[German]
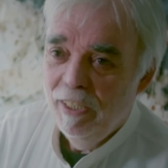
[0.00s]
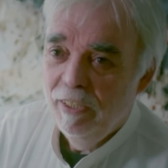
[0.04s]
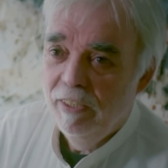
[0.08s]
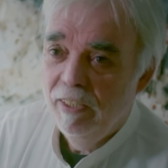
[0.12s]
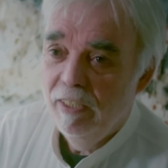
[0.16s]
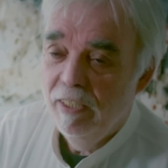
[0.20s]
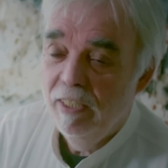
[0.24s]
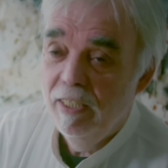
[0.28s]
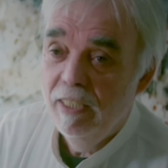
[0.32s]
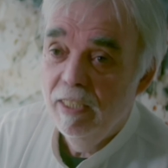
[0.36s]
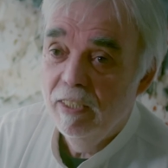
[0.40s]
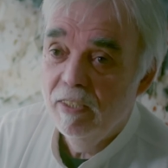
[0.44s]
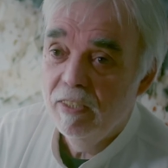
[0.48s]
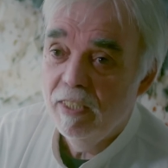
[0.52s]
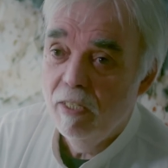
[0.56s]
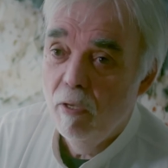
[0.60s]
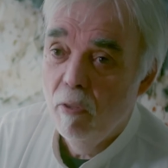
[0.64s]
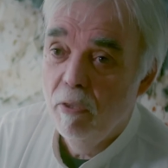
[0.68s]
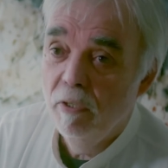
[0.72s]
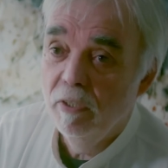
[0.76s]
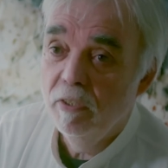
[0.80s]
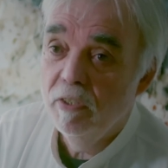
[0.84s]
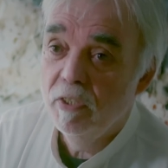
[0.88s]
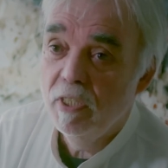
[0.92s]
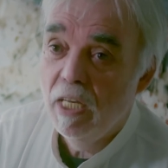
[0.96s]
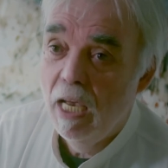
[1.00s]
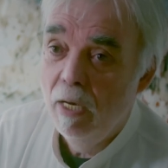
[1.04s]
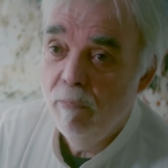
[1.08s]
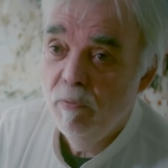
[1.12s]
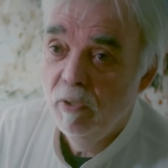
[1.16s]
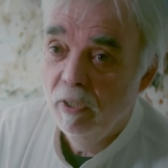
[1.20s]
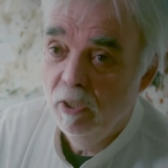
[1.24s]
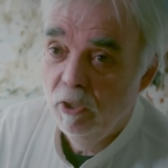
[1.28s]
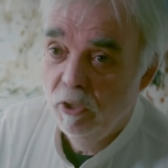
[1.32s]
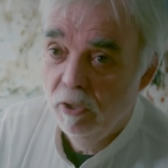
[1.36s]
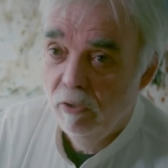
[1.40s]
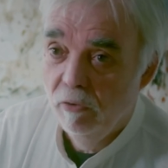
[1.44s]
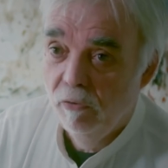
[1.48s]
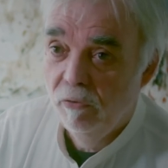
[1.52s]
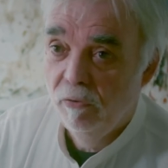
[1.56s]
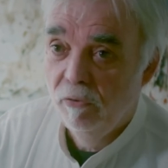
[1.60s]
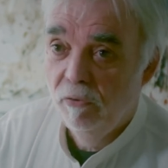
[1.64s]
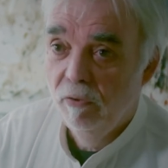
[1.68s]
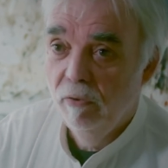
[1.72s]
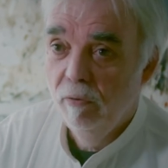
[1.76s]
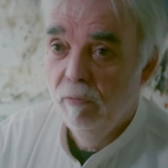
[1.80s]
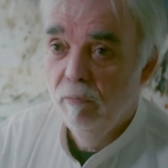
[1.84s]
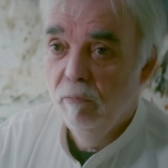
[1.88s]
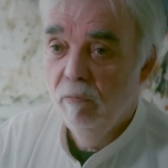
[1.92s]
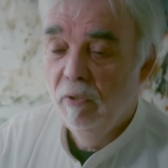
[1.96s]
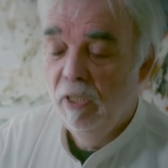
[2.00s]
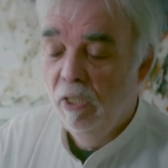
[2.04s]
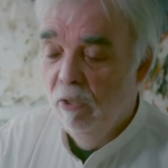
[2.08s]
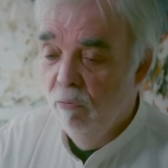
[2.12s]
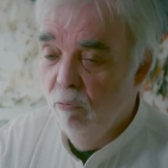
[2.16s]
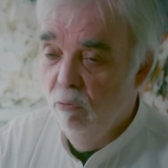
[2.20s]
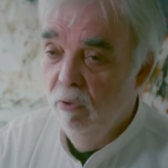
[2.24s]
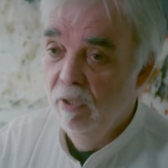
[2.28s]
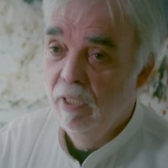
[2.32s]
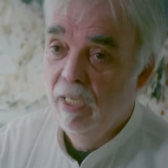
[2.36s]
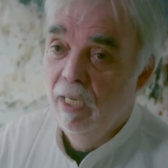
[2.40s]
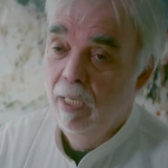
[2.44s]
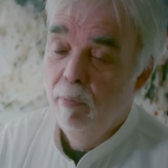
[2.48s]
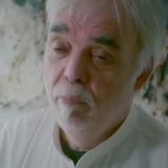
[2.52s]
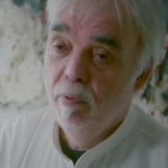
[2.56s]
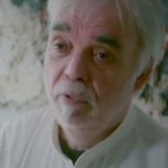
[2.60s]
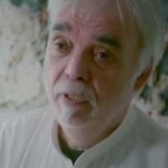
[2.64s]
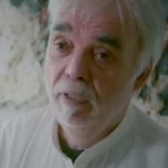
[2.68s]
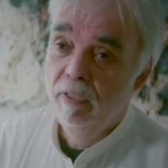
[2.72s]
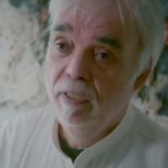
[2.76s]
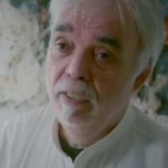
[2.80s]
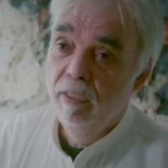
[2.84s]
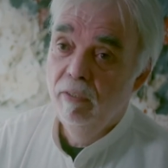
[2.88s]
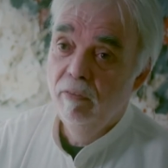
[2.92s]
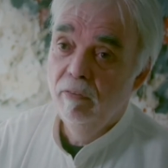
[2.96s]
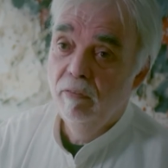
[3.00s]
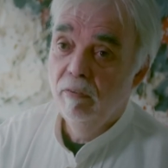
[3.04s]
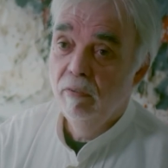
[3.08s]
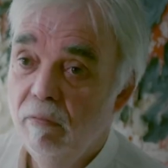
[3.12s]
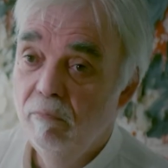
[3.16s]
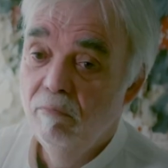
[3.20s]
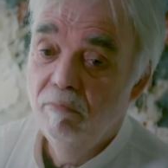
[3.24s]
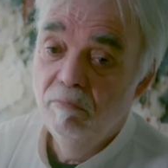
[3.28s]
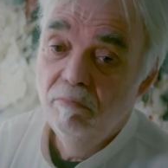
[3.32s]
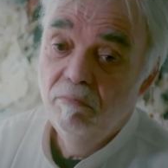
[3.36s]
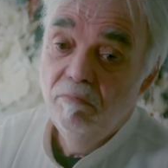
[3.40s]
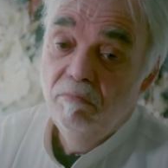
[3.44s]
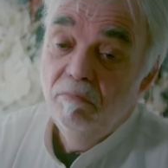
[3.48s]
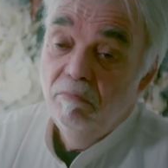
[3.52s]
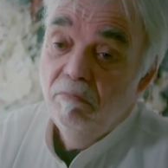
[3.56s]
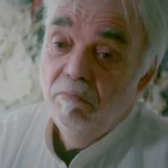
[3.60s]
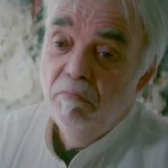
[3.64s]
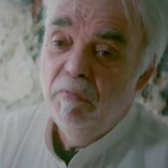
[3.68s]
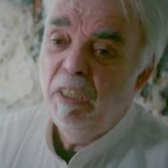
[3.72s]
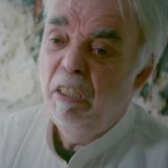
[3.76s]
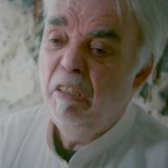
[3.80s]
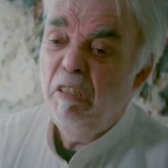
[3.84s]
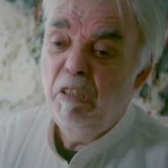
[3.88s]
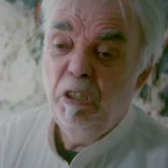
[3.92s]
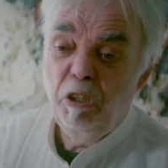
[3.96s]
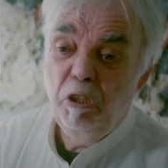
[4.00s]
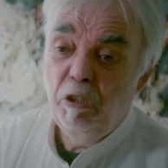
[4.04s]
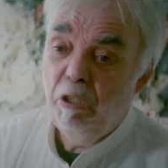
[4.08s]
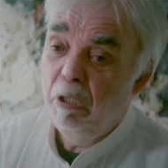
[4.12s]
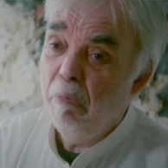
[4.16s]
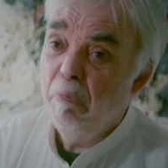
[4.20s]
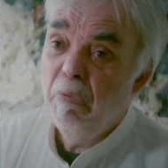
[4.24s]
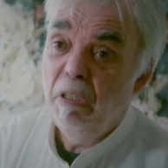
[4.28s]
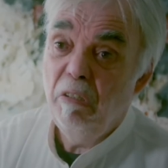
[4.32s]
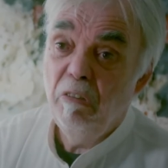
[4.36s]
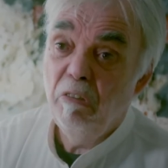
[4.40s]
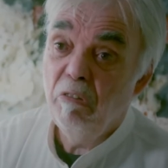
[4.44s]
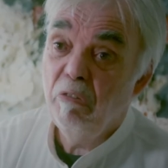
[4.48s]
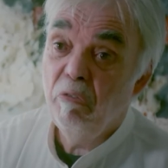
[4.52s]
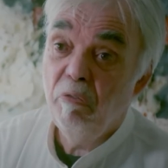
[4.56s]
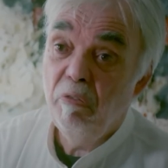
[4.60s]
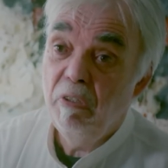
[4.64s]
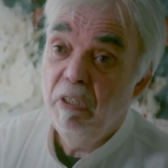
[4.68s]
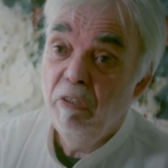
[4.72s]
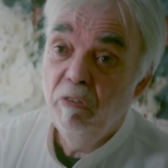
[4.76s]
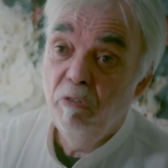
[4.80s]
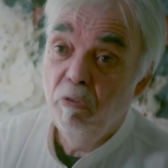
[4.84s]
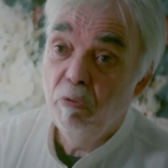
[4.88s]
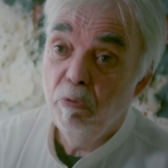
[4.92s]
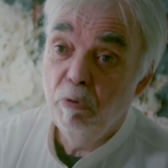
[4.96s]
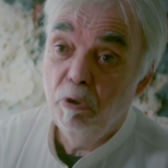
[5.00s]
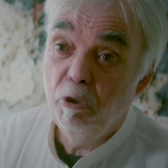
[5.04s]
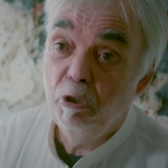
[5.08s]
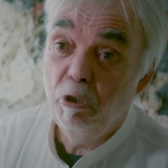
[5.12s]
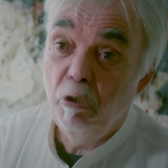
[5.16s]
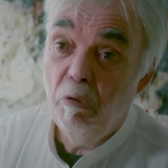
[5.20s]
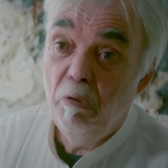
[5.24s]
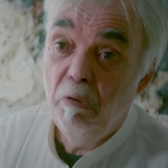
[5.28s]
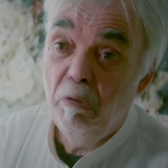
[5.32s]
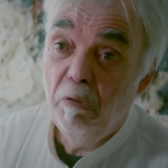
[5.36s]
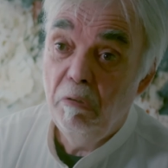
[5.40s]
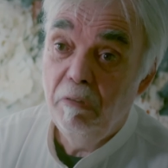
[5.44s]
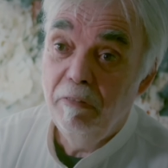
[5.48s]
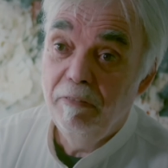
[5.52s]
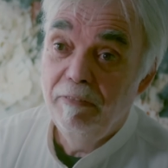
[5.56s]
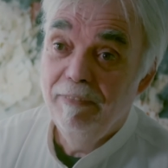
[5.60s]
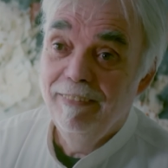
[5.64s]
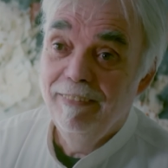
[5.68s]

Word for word: Die hieß The Savages. Ich wurde abgelehnt. Deine Stimme ist viel zu schön.